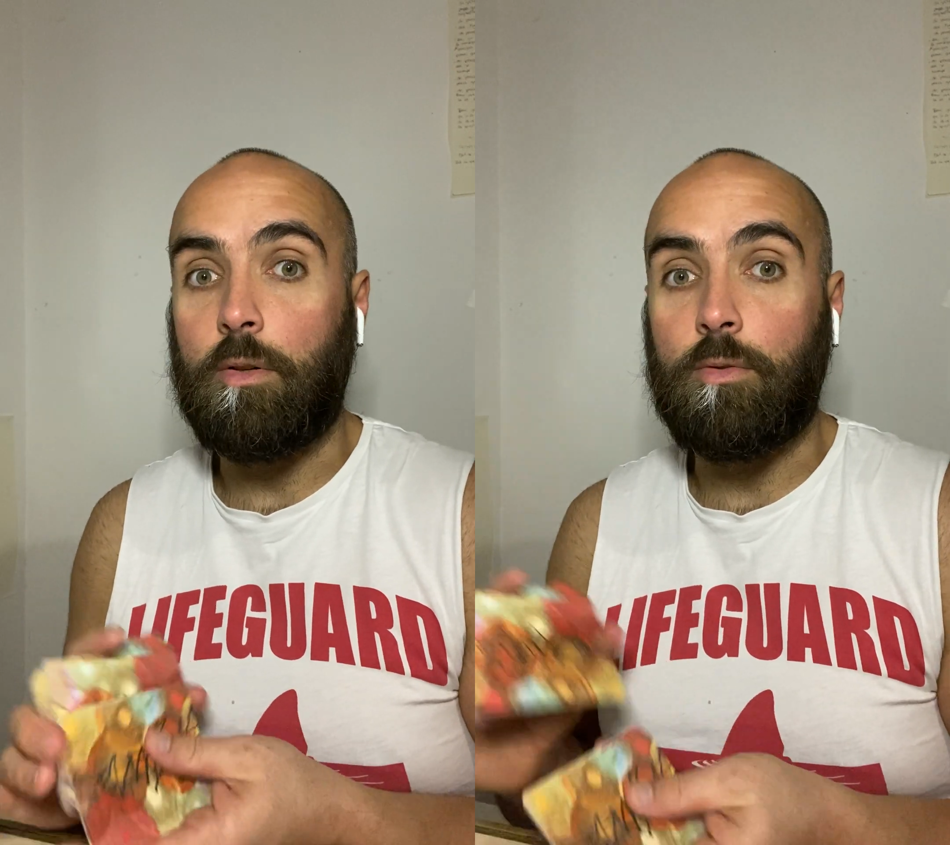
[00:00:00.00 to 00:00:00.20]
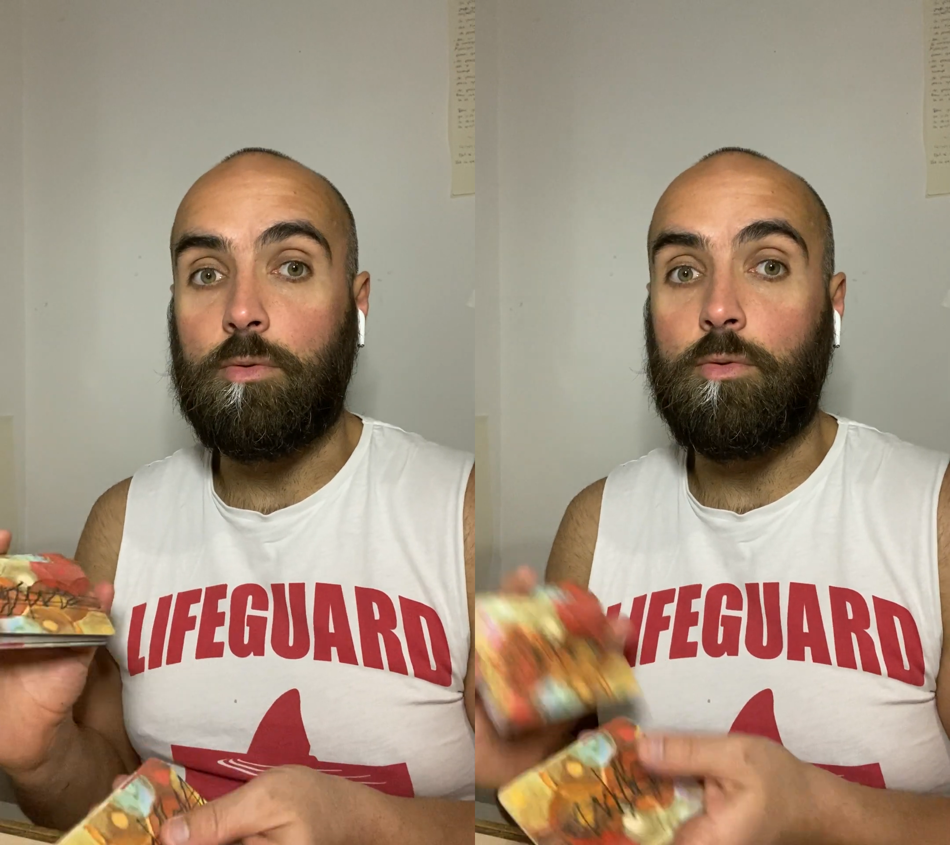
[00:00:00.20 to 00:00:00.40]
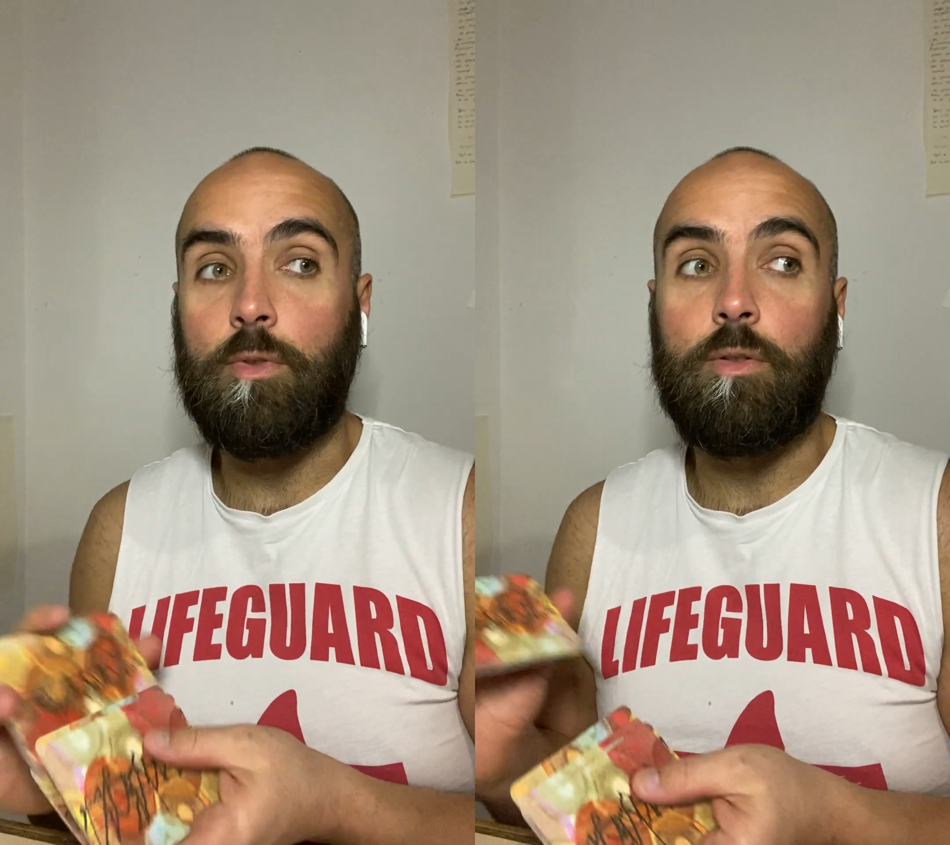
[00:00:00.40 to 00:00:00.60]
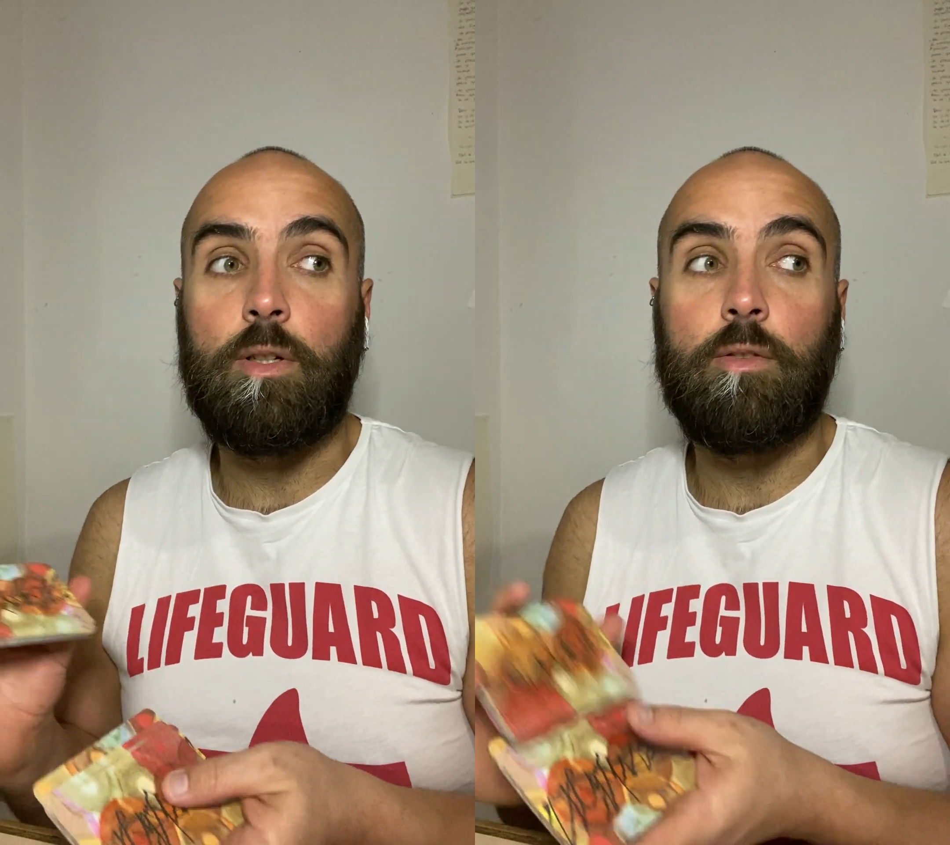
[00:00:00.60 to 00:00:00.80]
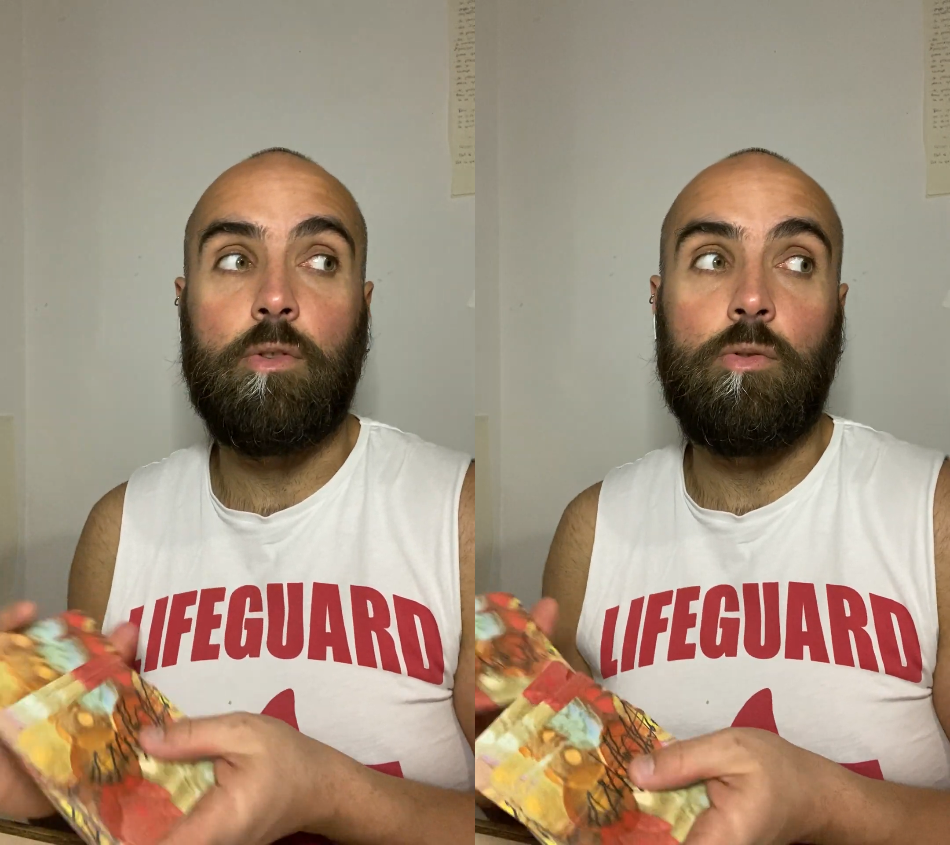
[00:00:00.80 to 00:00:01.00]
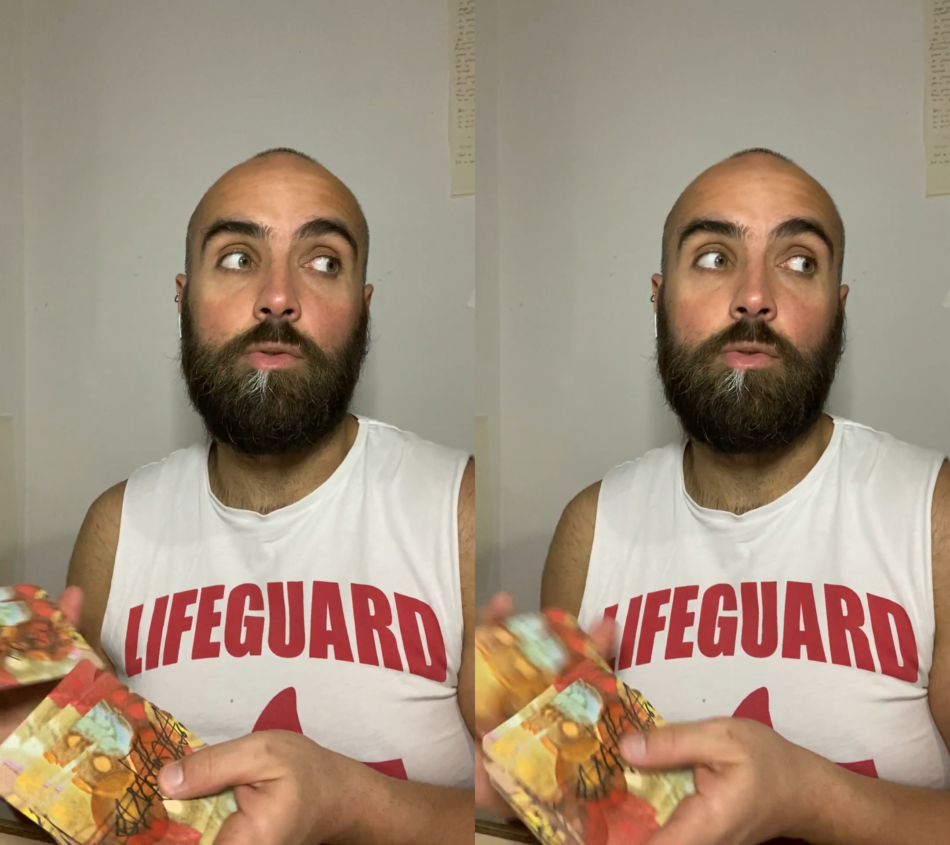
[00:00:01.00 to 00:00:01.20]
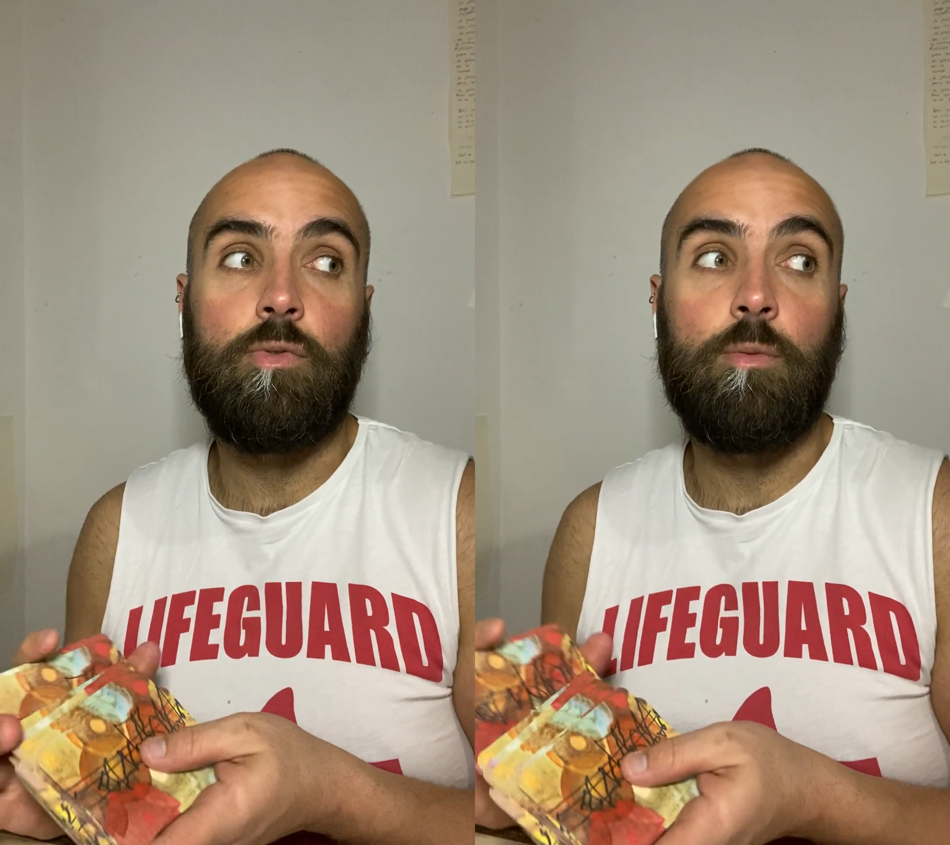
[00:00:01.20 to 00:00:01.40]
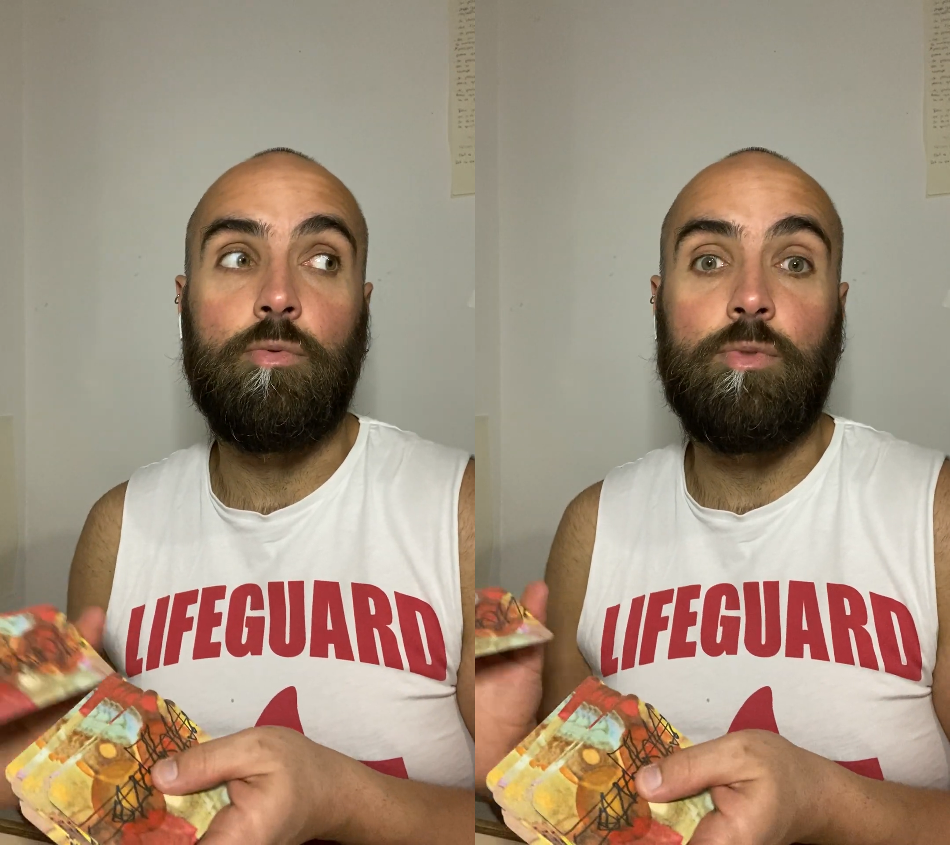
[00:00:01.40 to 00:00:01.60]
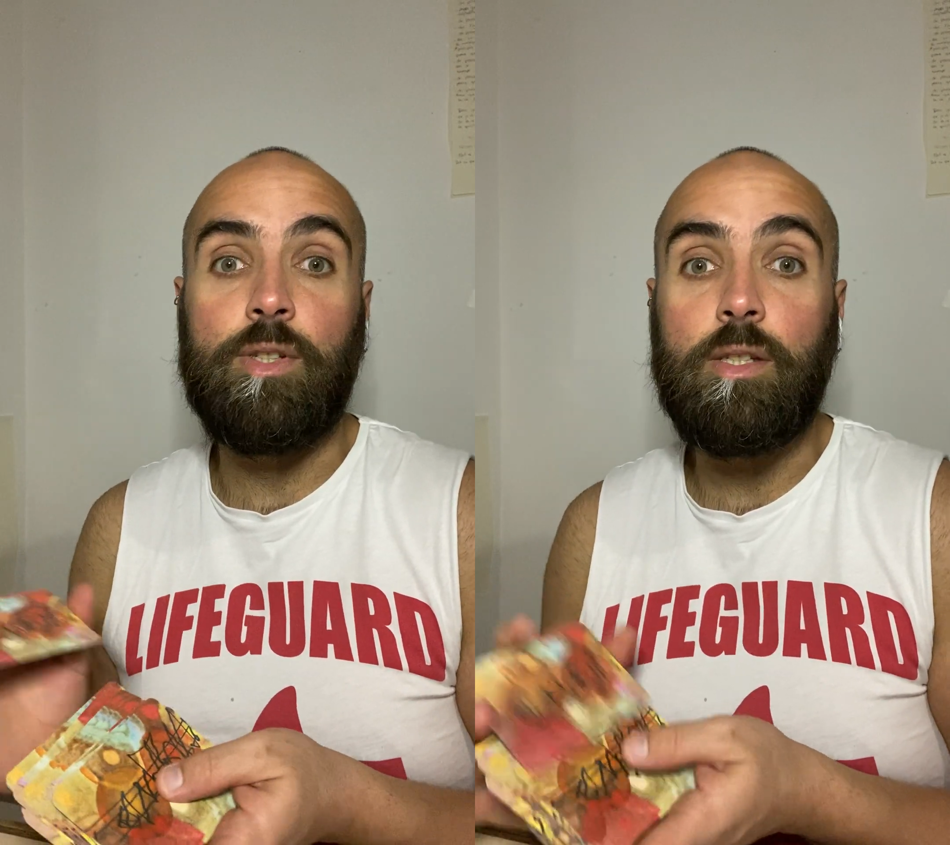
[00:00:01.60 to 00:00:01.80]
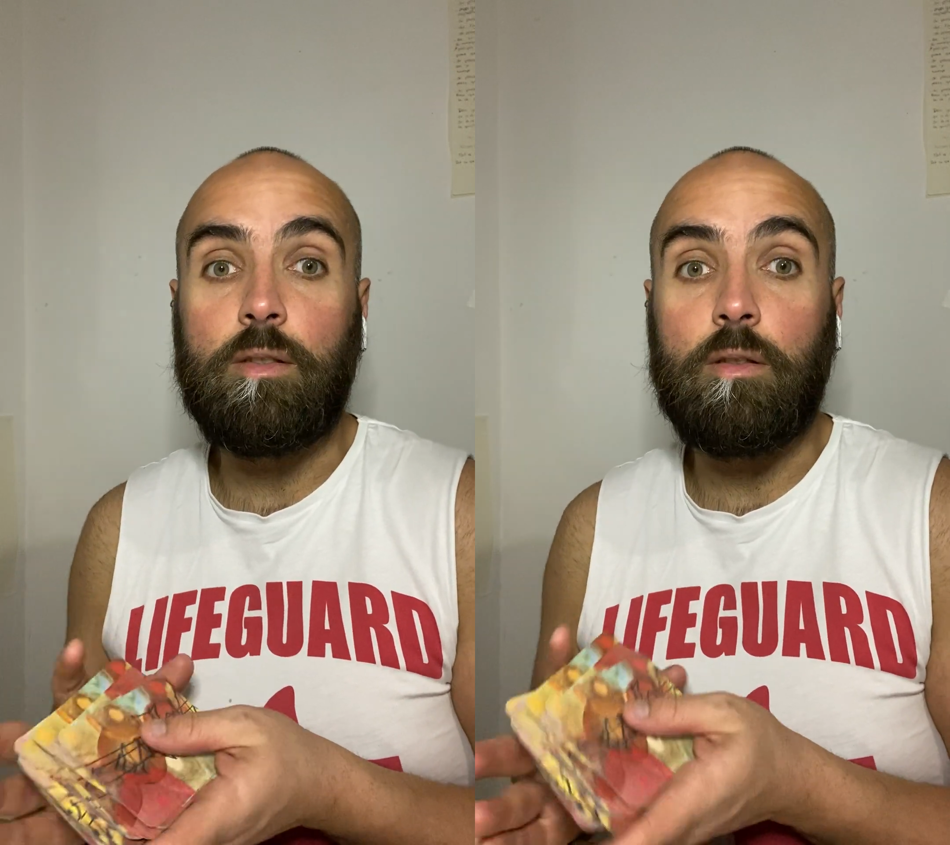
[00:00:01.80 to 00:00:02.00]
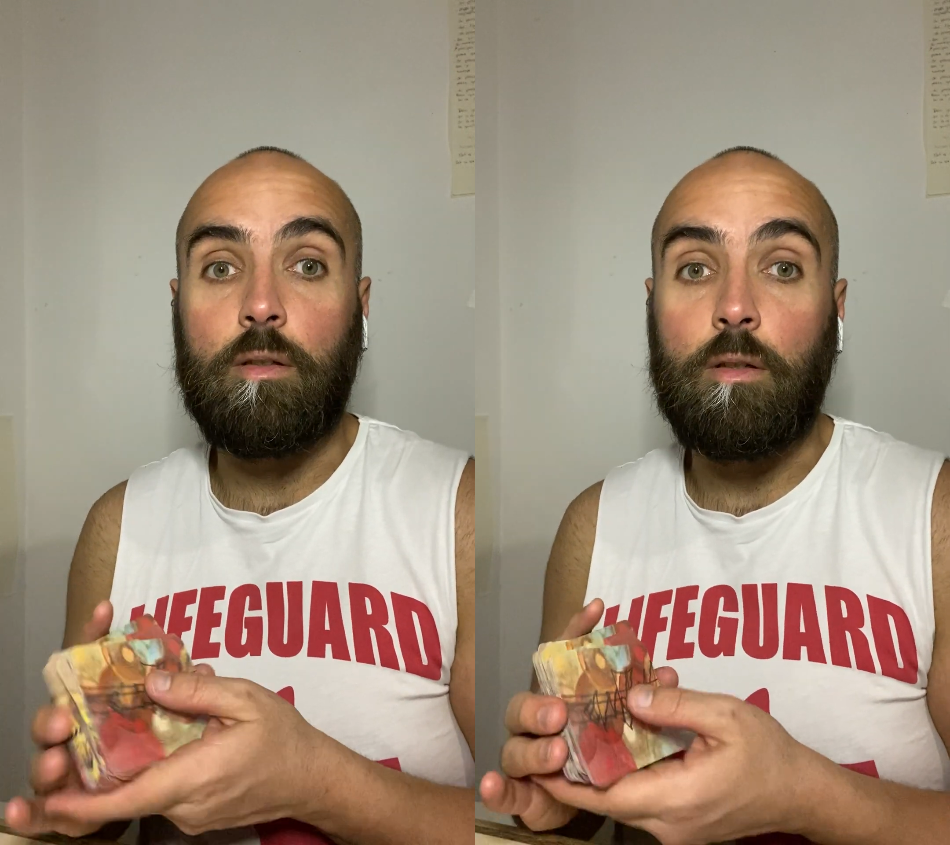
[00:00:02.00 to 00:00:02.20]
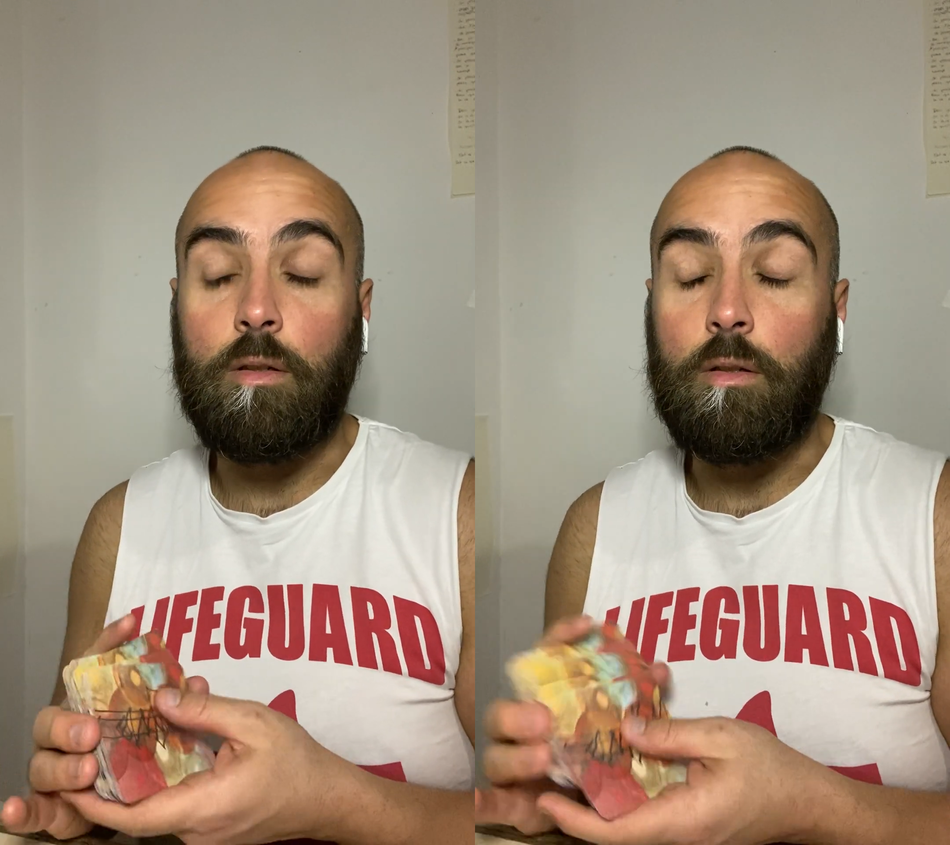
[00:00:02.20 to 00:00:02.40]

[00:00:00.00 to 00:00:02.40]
Quand tu vois dans la philosophie bouddhiste. Euh,